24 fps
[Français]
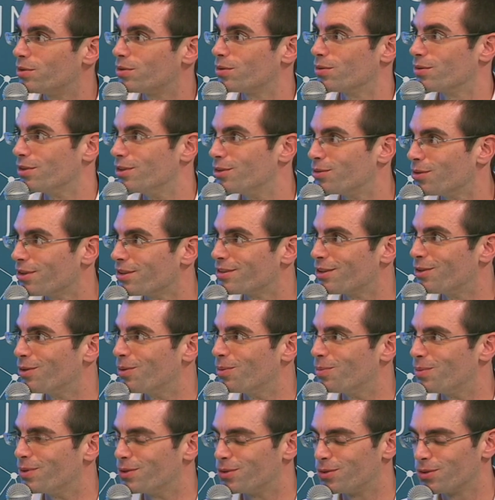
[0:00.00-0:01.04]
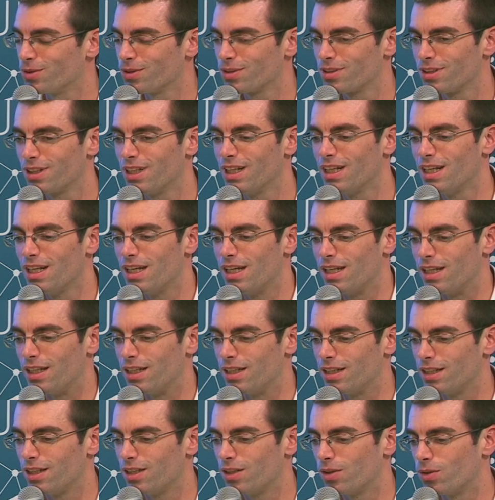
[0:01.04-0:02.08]
puisqu'on est sur un salon open source.
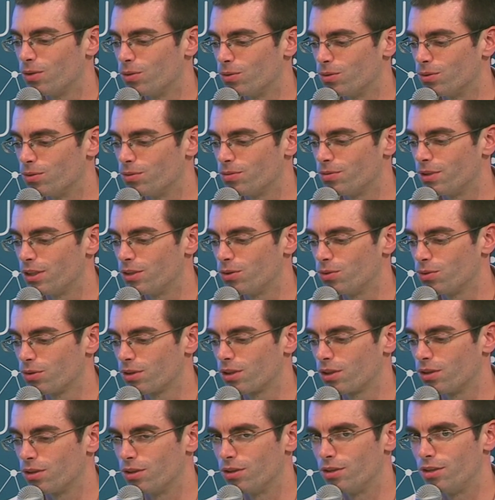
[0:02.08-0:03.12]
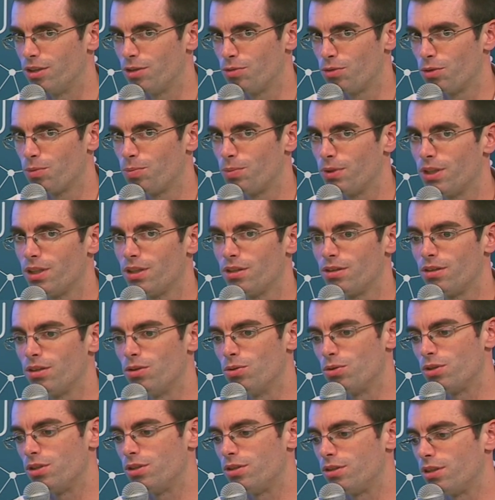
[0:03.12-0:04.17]
Et on va donc euh, développer des
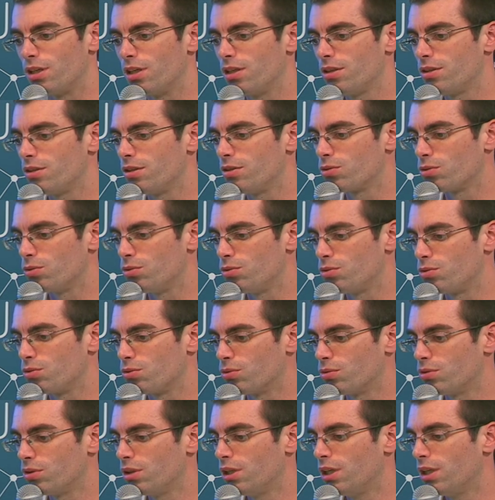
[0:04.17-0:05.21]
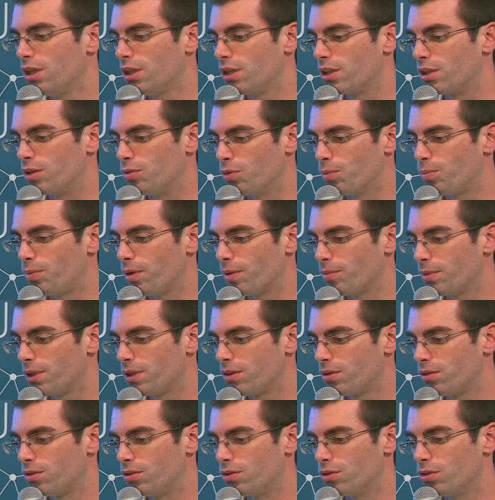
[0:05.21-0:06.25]
logiciels, des solutions qui vont
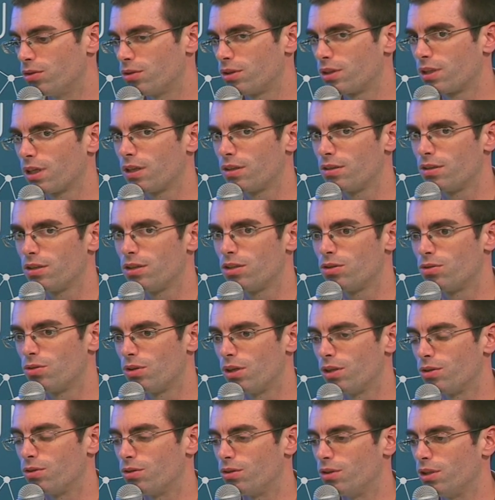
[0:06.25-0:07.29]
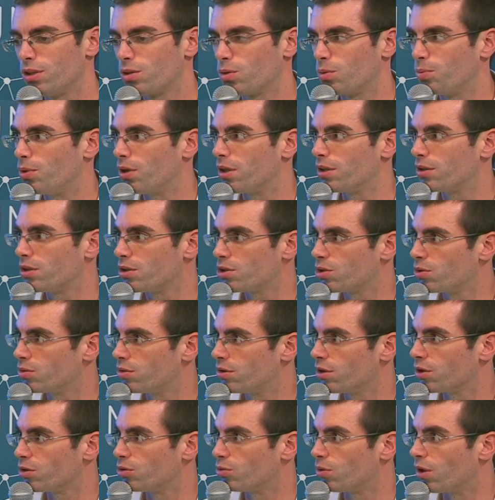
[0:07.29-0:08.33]
permettre de traiter de la donnée qu'on peut rattacher au
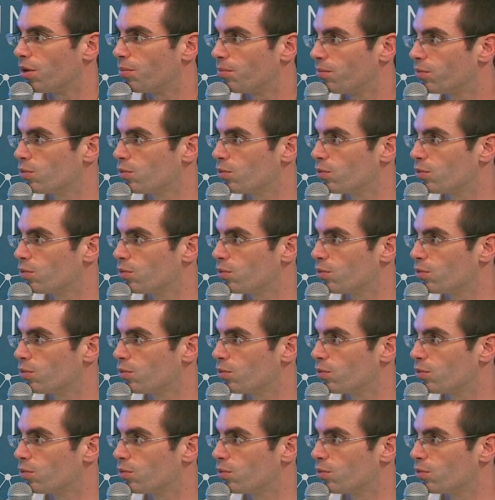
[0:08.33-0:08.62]
territoire,